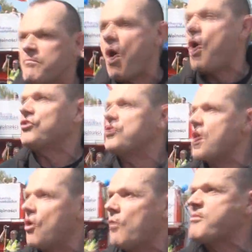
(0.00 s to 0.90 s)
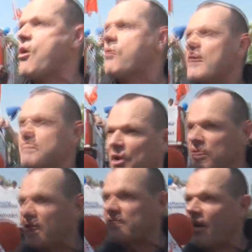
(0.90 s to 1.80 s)
bo oni nie umią
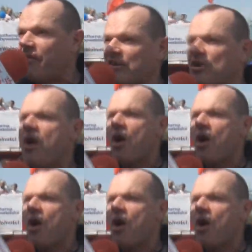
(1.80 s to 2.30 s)
protestować.